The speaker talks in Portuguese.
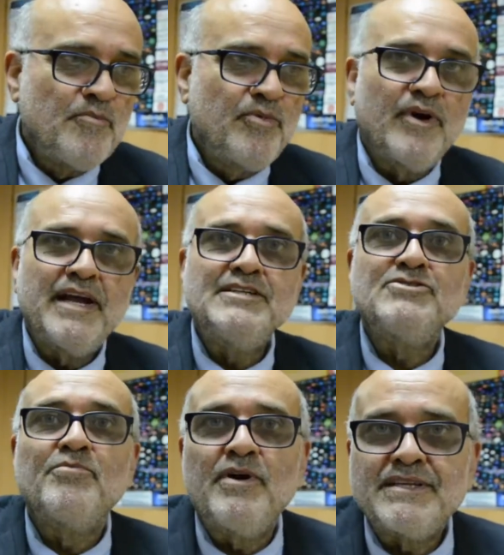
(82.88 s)
porque a gente
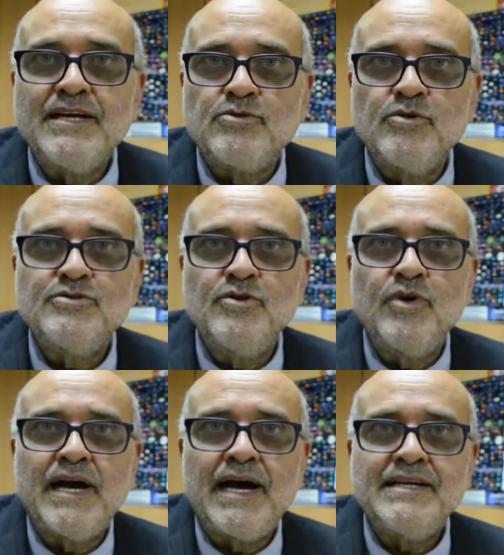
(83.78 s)
não pode estar em todos os
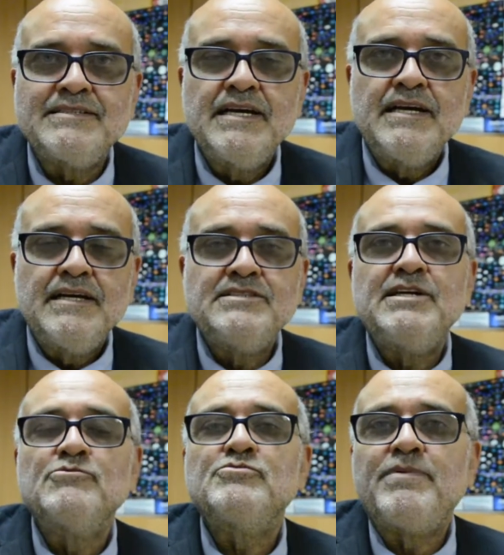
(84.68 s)
lugares e
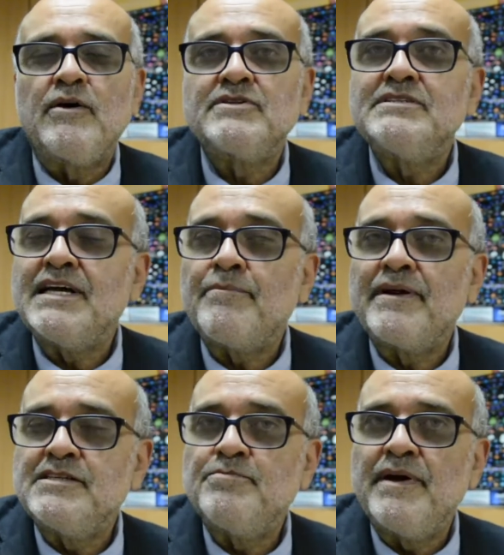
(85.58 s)
tínhamos pautas já
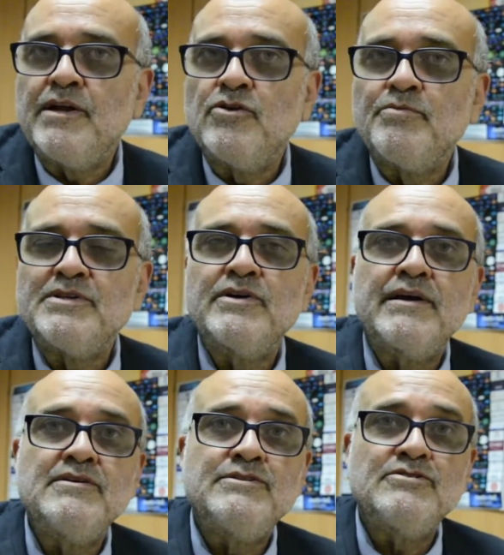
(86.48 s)
para esse período. Mas eu
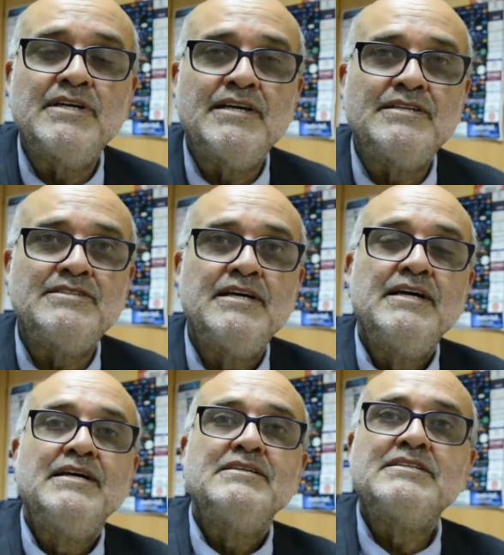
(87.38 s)
quero dizer o seguinte:
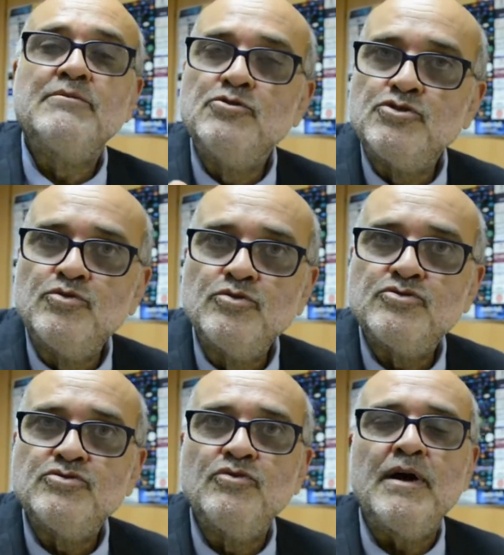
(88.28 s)
estamos
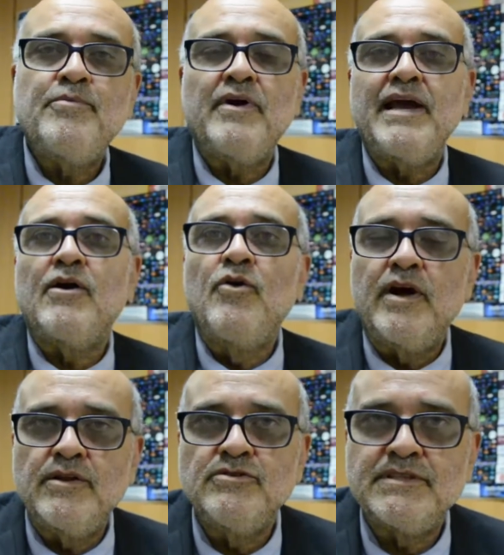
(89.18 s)
juntos, não é porque
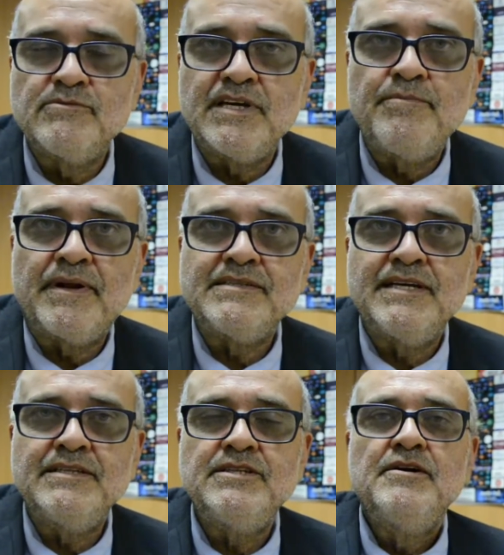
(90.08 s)
agora não estamos aí
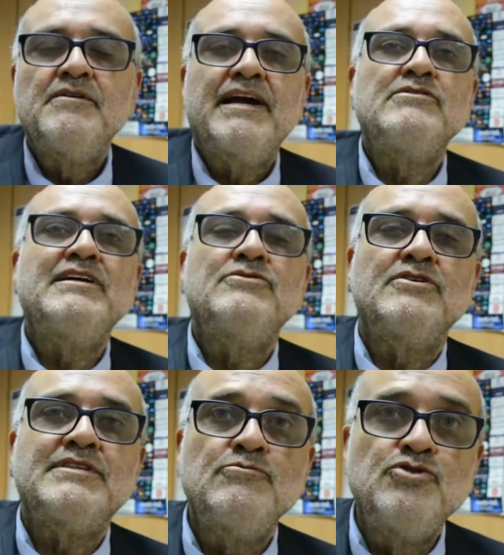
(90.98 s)
presentes, quer dizer que nós
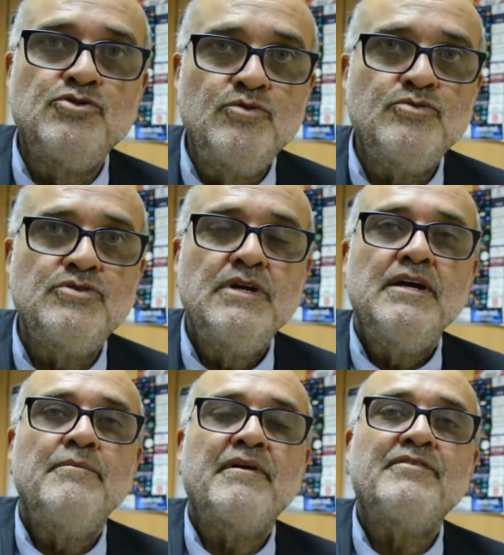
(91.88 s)
estamos juntos
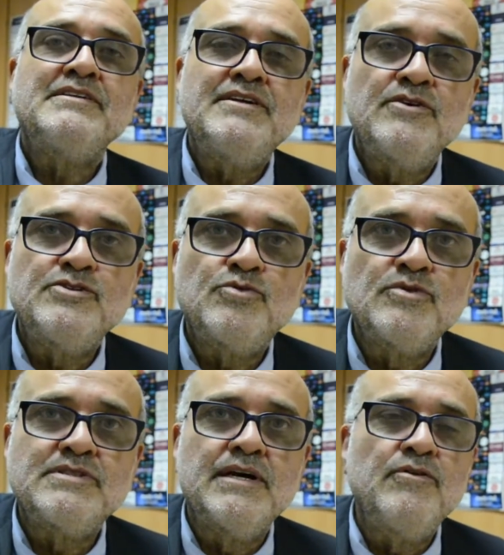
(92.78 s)
para fazer uma
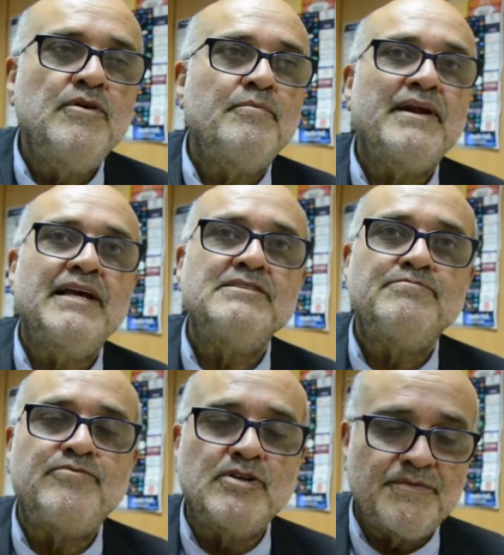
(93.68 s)
discussão, para que a gente
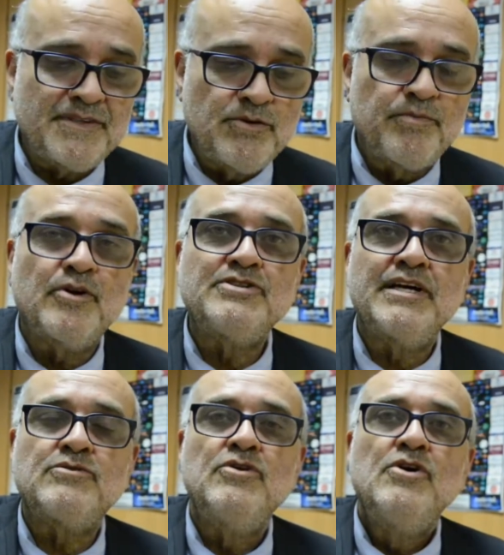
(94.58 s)
possa fazer um projeto